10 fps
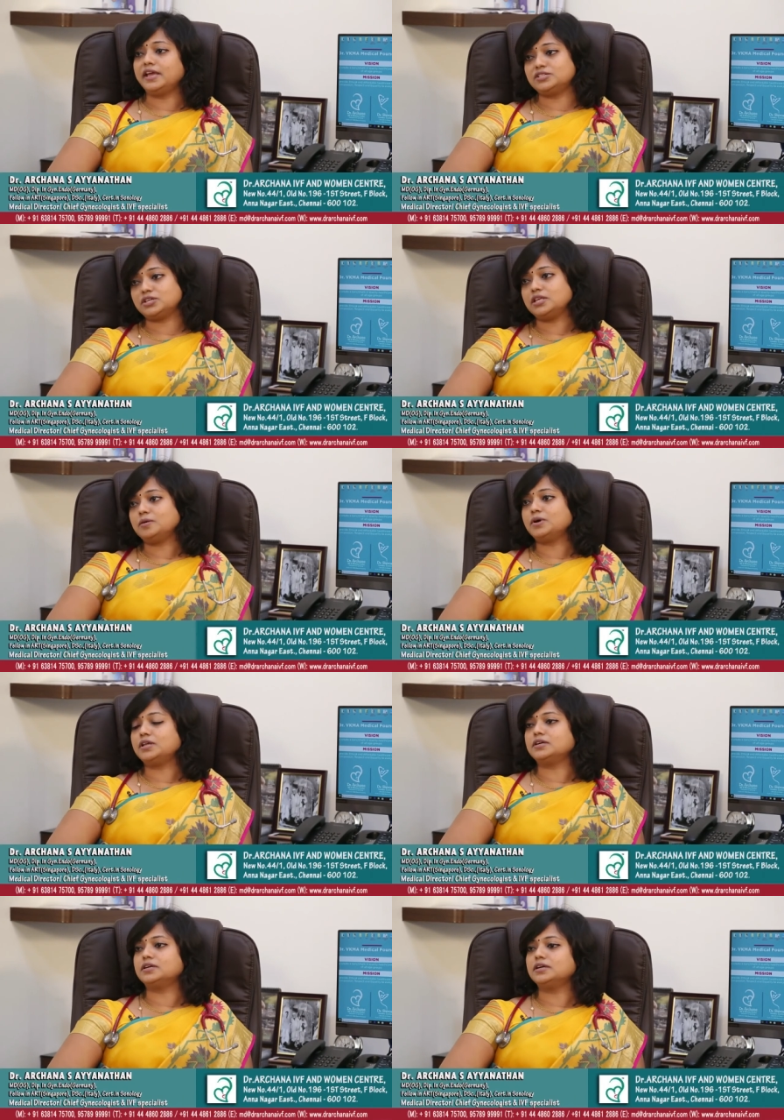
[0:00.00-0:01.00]
ஏஜ் அதிகமாக
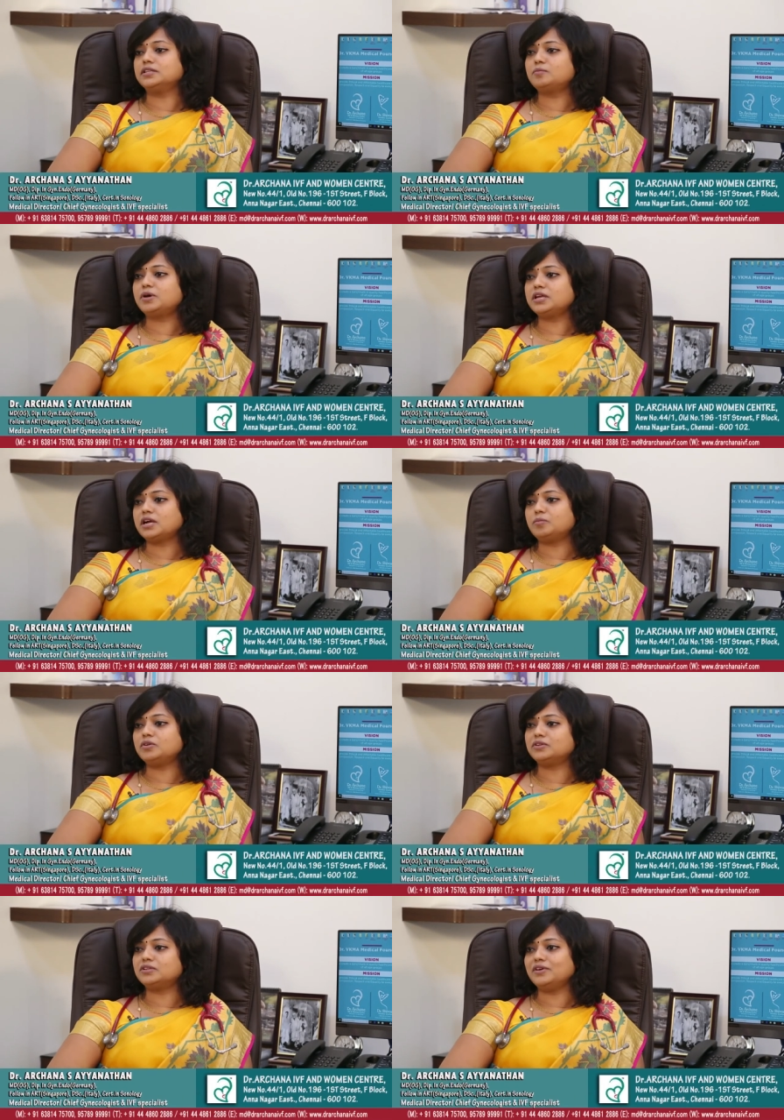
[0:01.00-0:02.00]
இருக்குது இந்த மாதிரி கப்பல் வந்து